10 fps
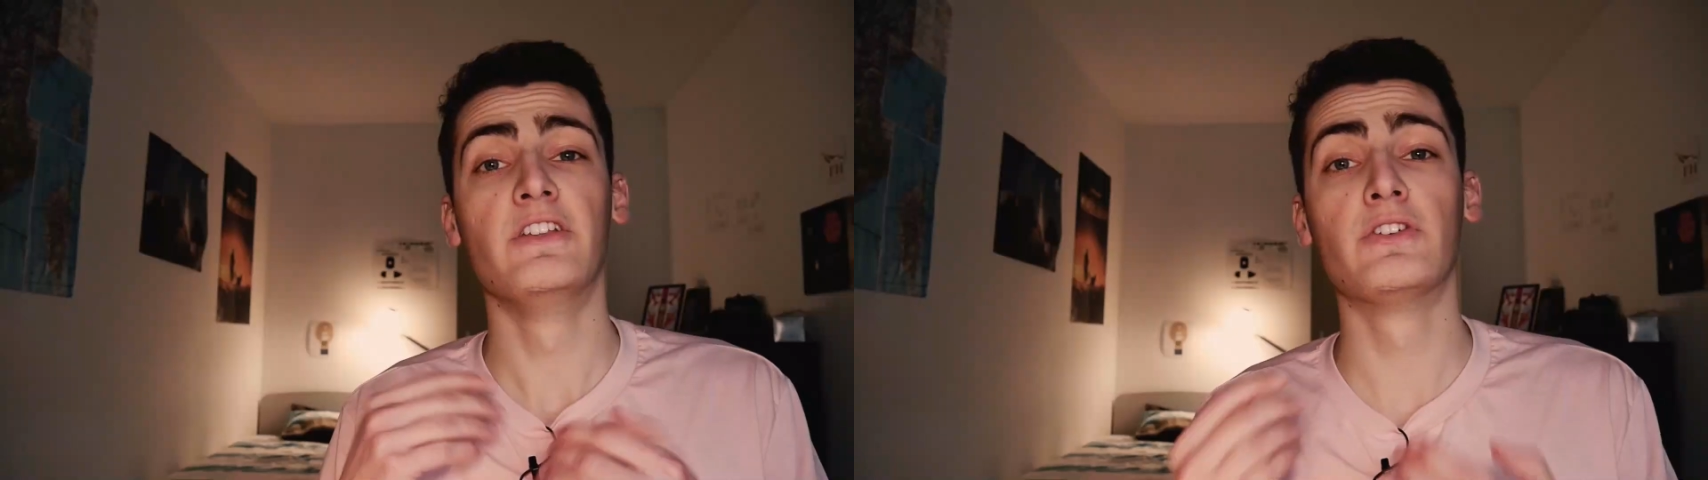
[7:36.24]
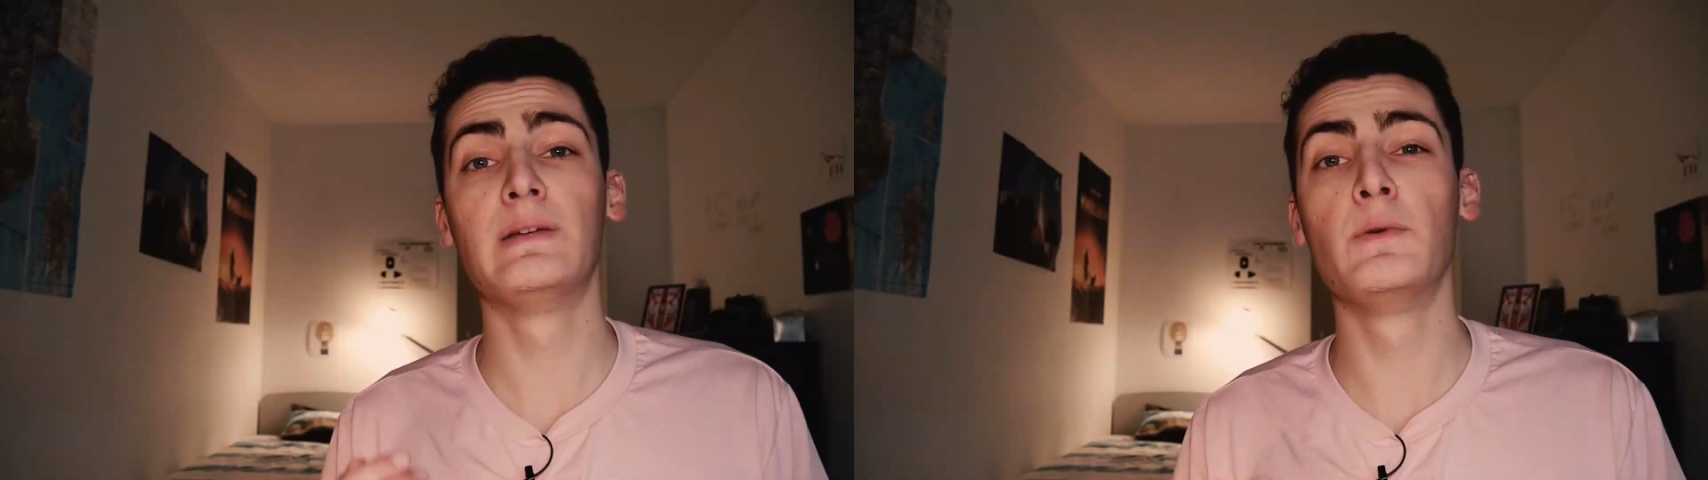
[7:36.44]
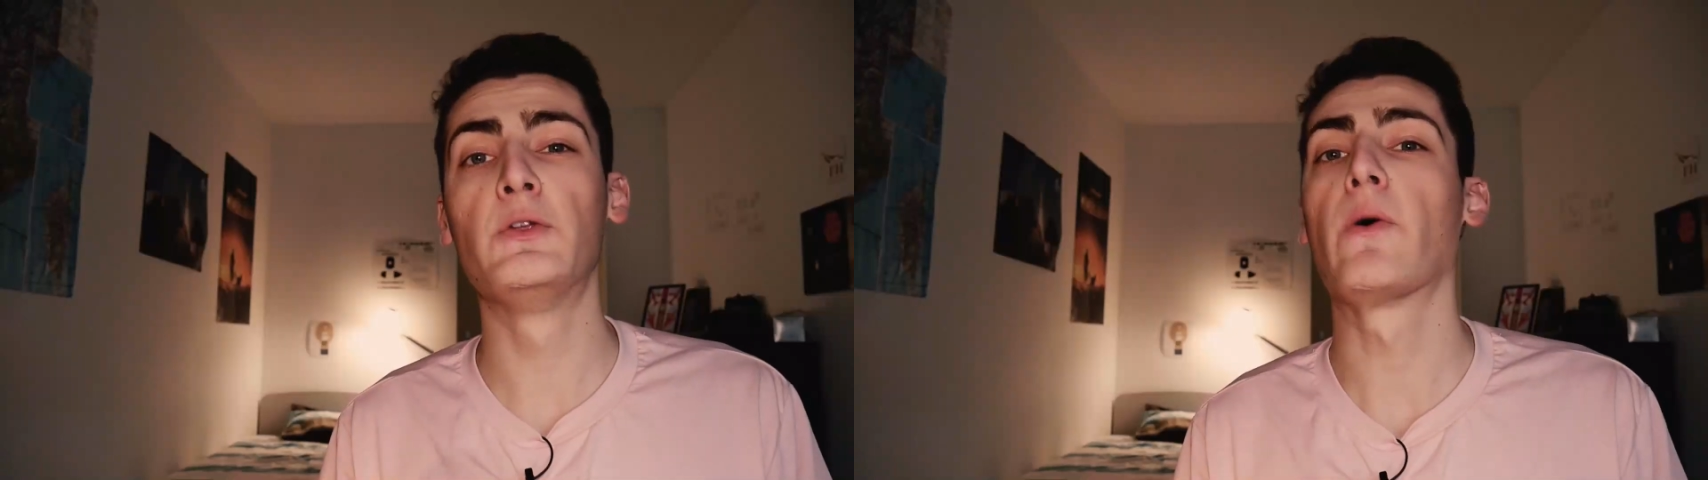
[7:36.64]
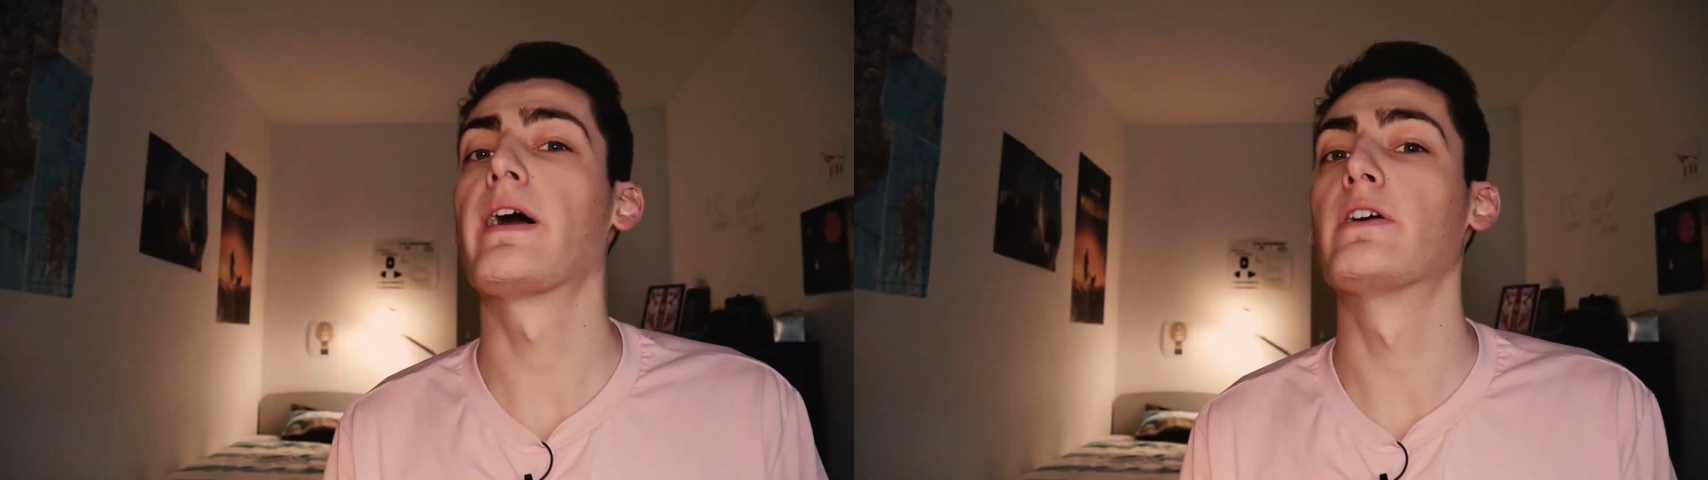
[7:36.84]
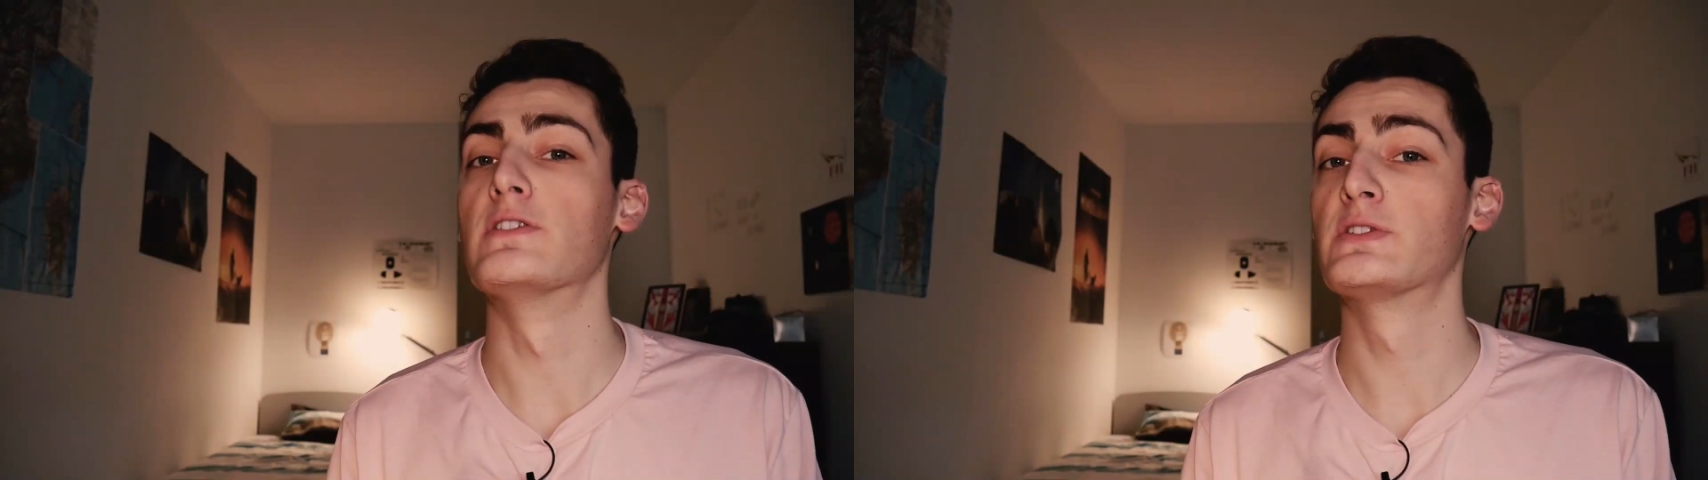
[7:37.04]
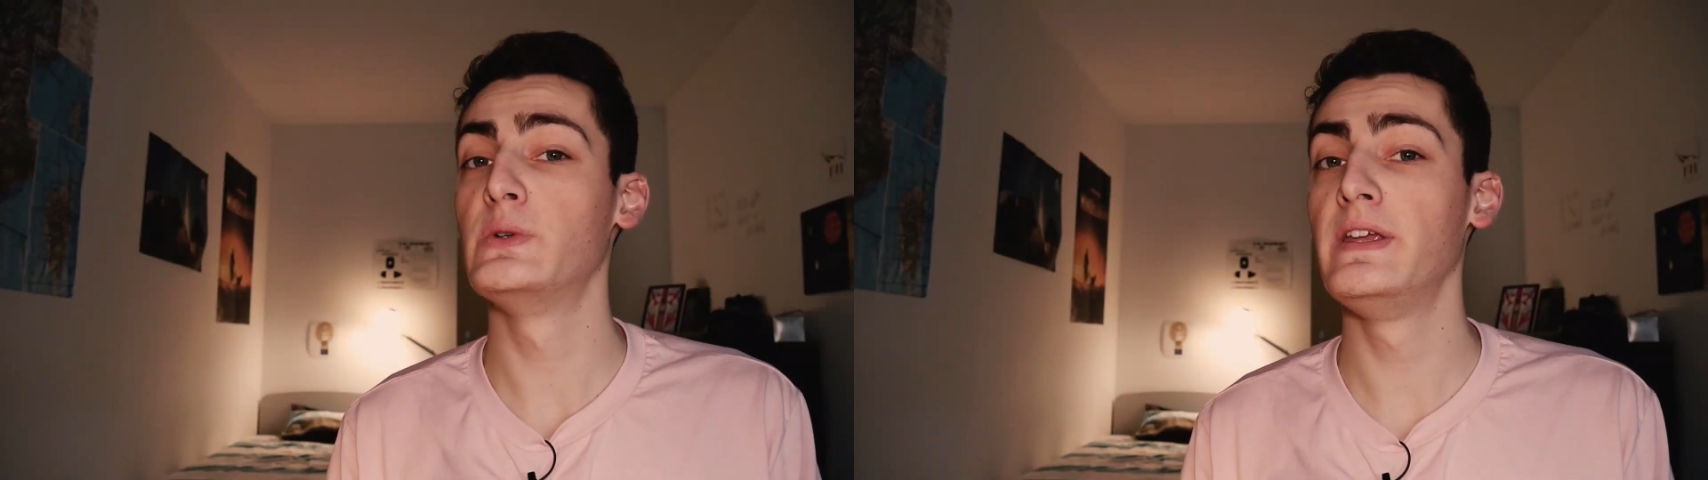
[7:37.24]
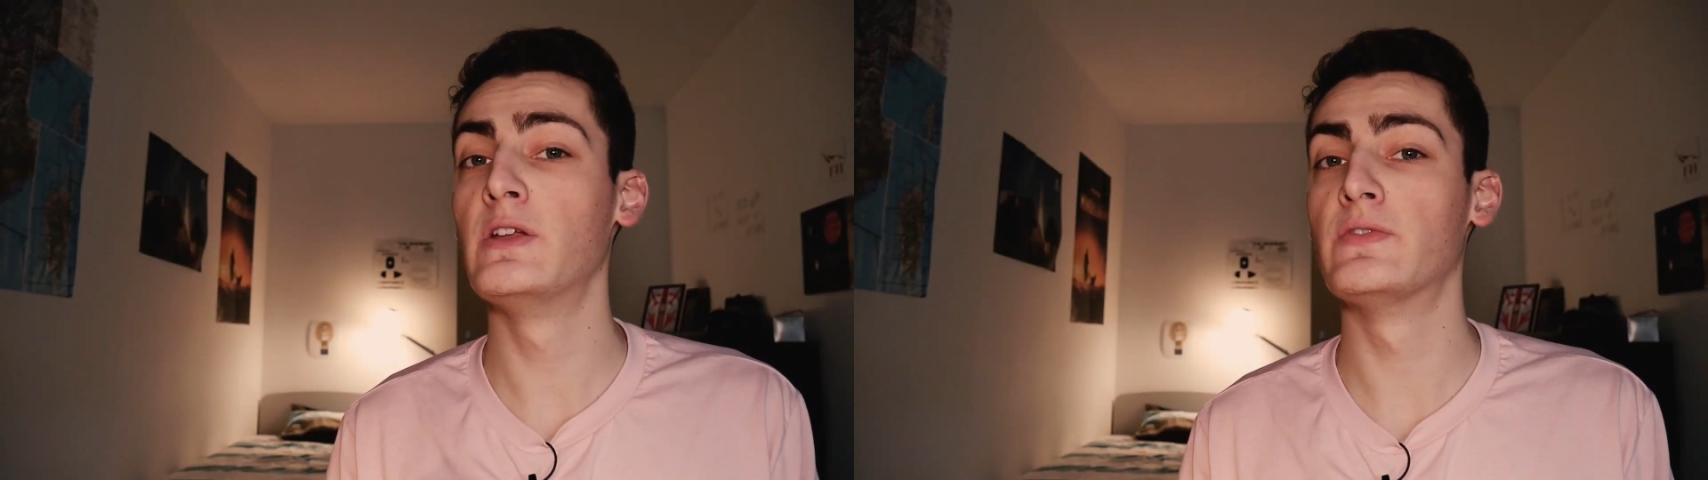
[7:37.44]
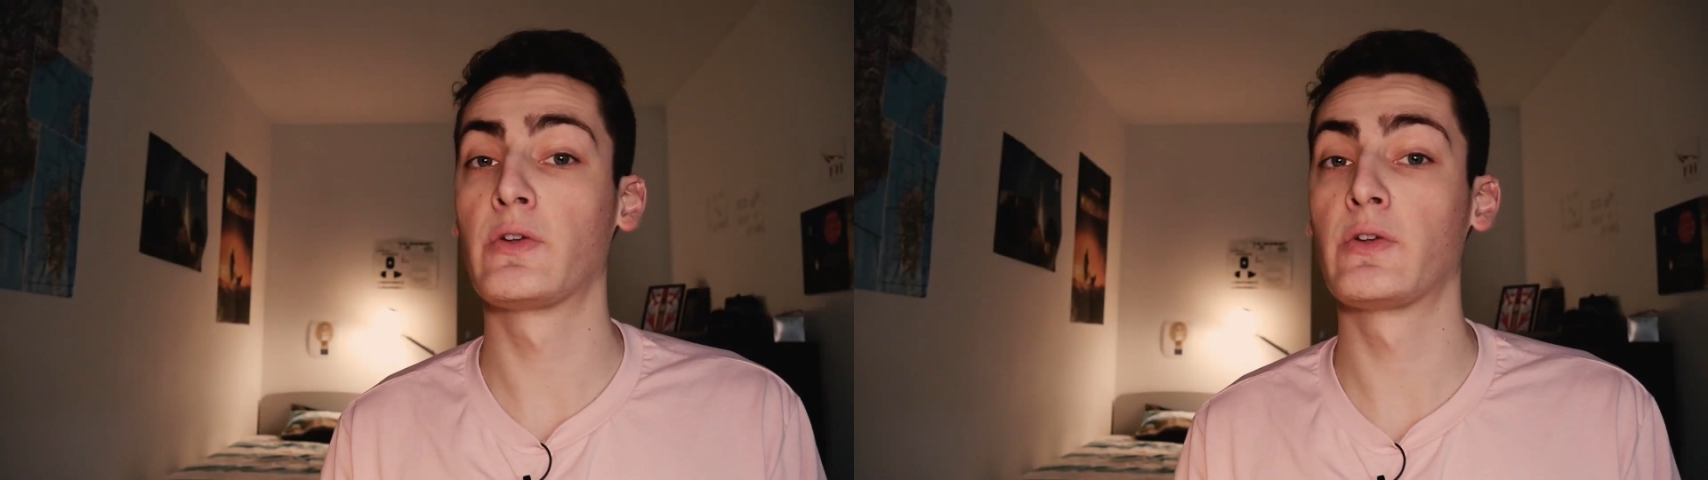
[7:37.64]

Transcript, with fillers: Dans les moteurs à ergols solides,